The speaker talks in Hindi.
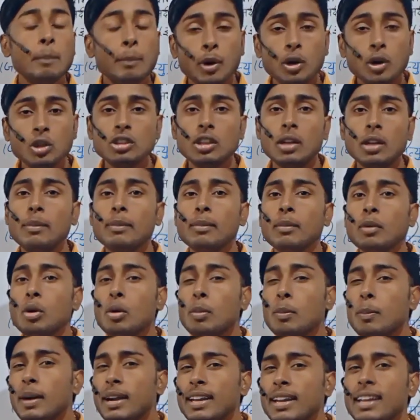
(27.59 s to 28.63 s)
बौद्ध धर्म
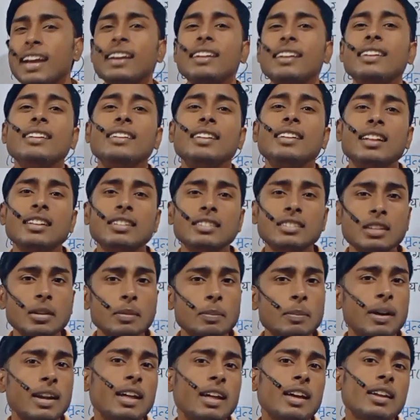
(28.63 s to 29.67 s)
को बढ़िया डिटेल से
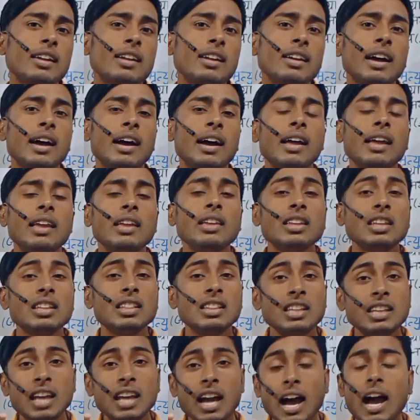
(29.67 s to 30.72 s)
पढ़ा रखा है
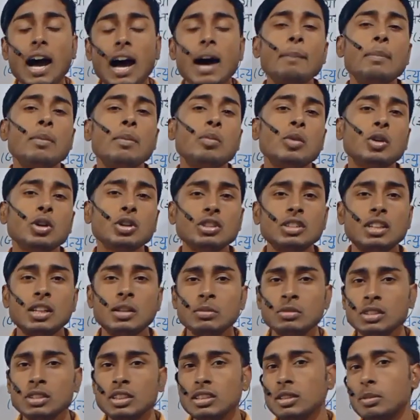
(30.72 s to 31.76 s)
यदि आप बौद्ध
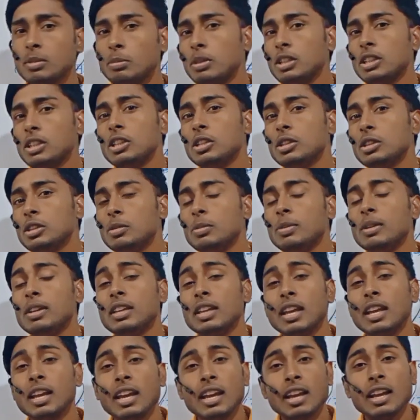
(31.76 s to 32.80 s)
धर्म से संबंधित भी